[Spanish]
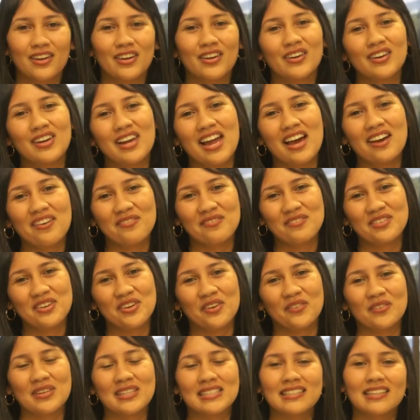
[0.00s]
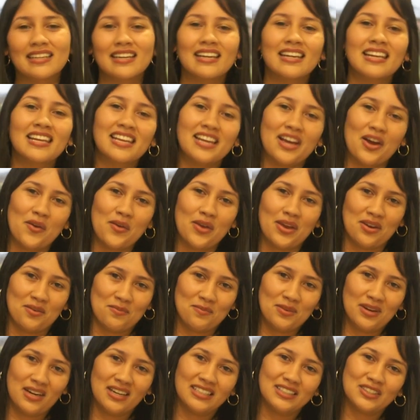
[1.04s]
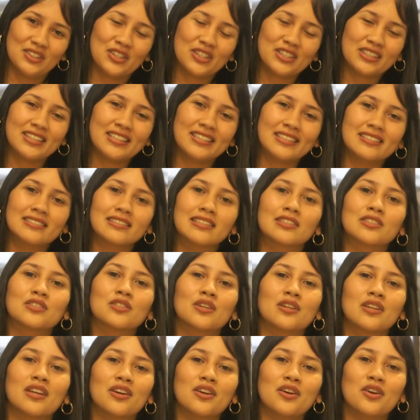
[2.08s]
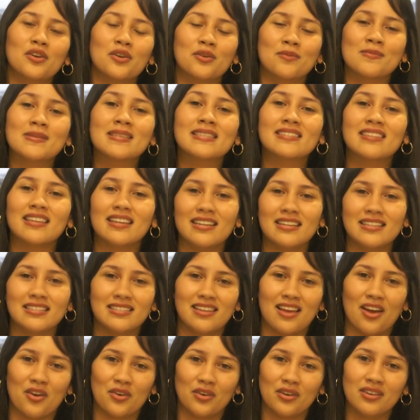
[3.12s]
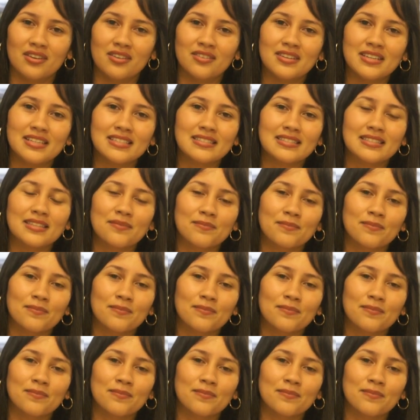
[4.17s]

Hola, mi nombre es Angélica Viana Morales Cortés, soy economista egresada librista.